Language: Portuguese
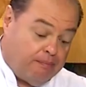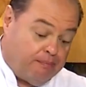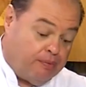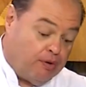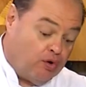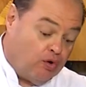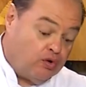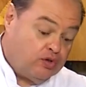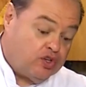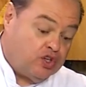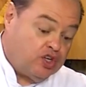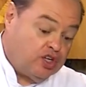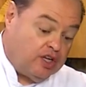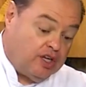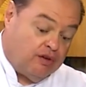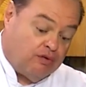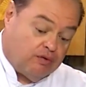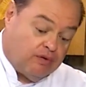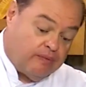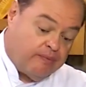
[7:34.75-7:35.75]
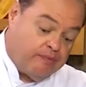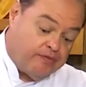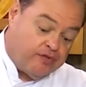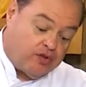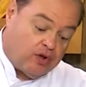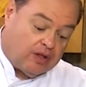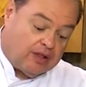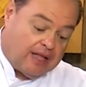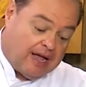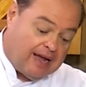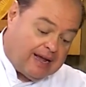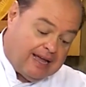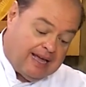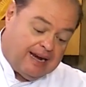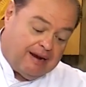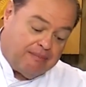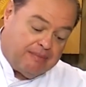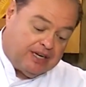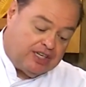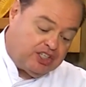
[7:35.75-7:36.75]
Prontinho. Só dá
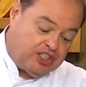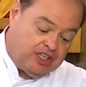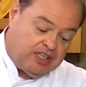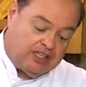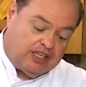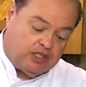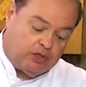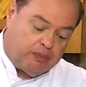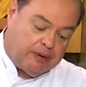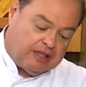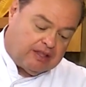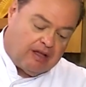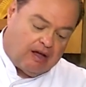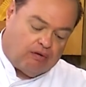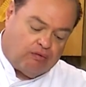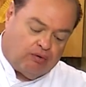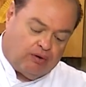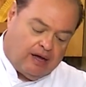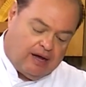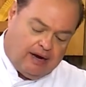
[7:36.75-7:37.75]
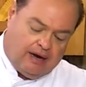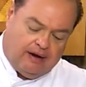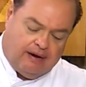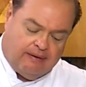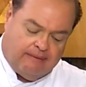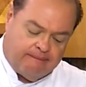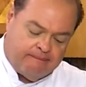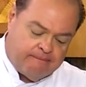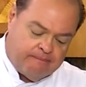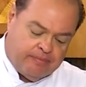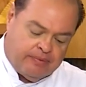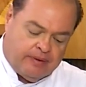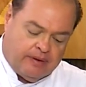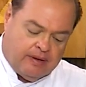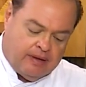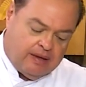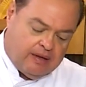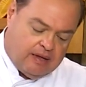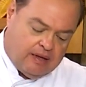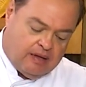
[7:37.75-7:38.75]
aquela mexida espetacular
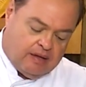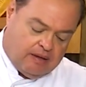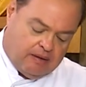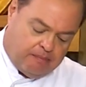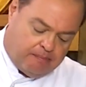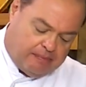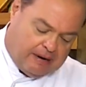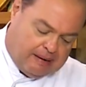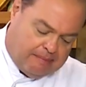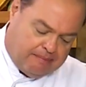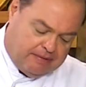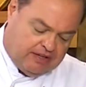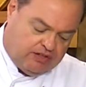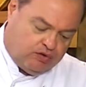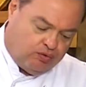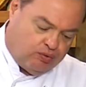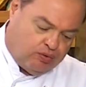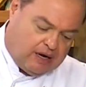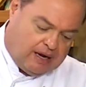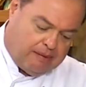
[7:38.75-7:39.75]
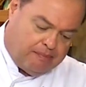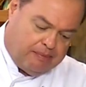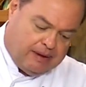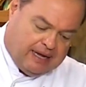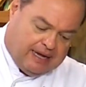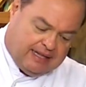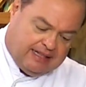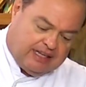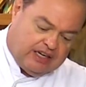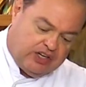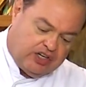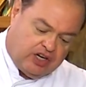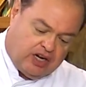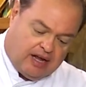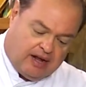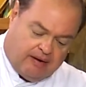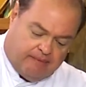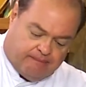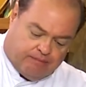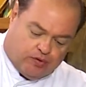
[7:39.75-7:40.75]
para misturar bem,
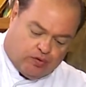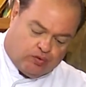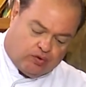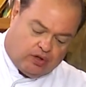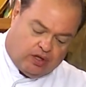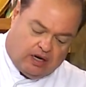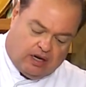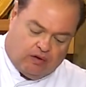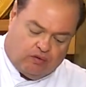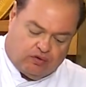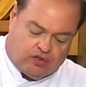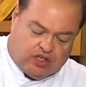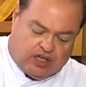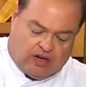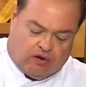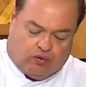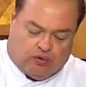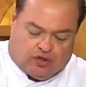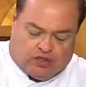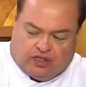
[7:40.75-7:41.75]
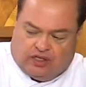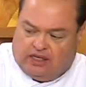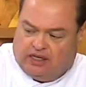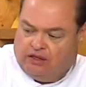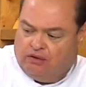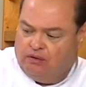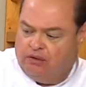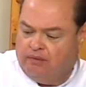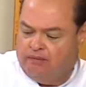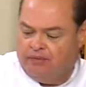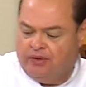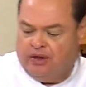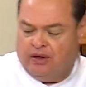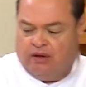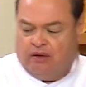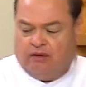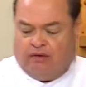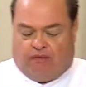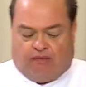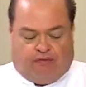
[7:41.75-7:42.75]
deixar o trigo ser cozido.
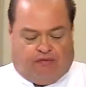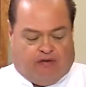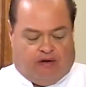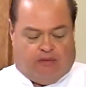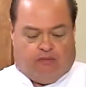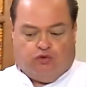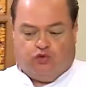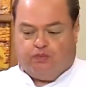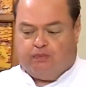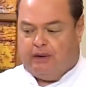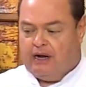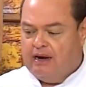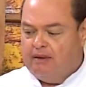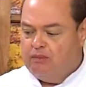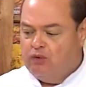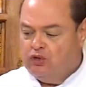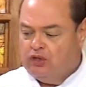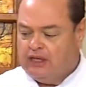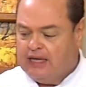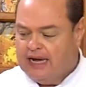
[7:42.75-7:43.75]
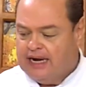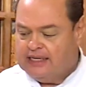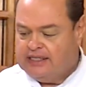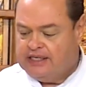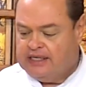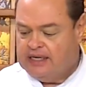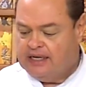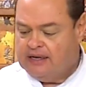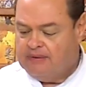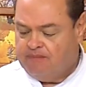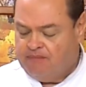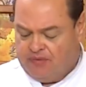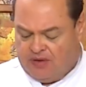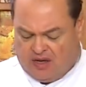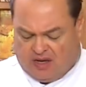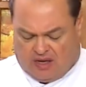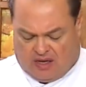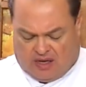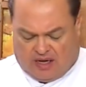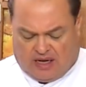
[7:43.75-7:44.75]
Vamos para a montagem.
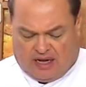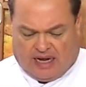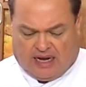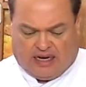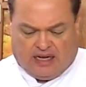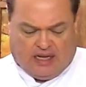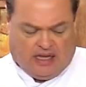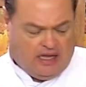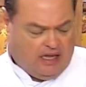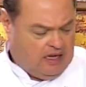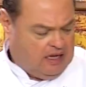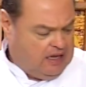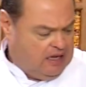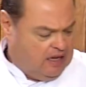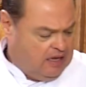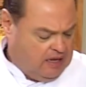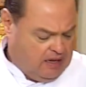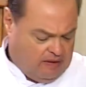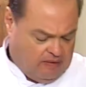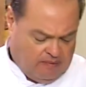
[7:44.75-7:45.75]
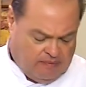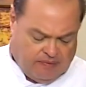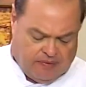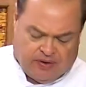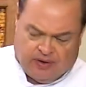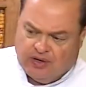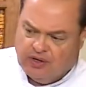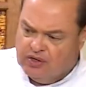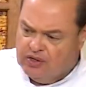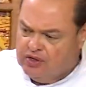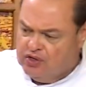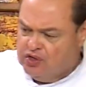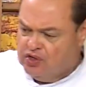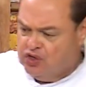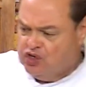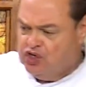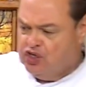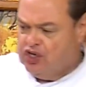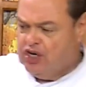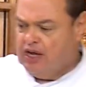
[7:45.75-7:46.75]
Aqui,
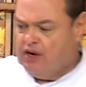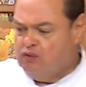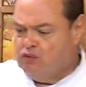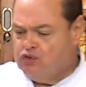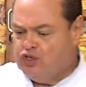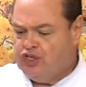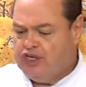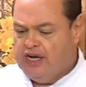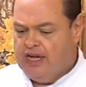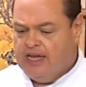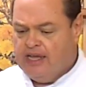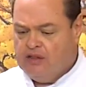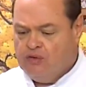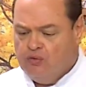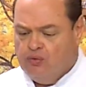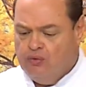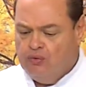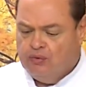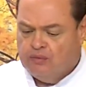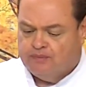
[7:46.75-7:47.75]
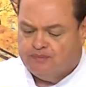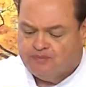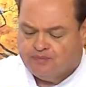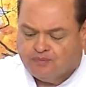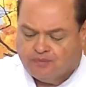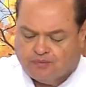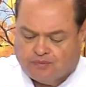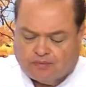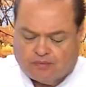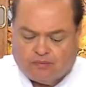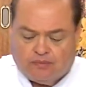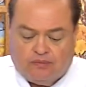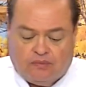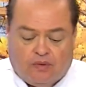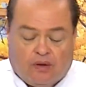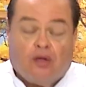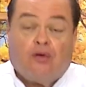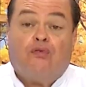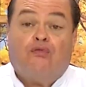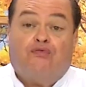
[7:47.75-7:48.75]
já no jeito.
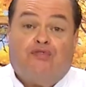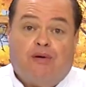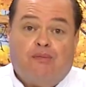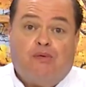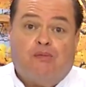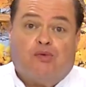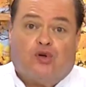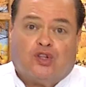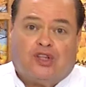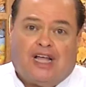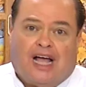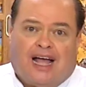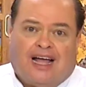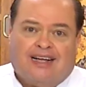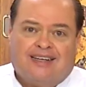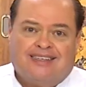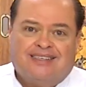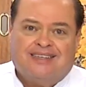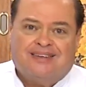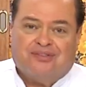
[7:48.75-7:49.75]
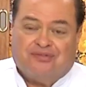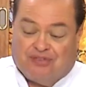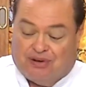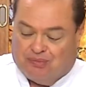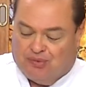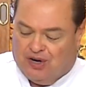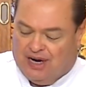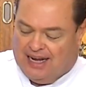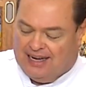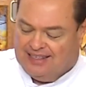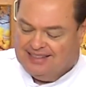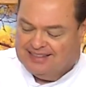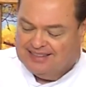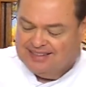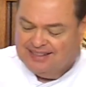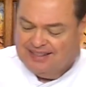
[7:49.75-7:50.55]
Vamos montar? Vamos lá?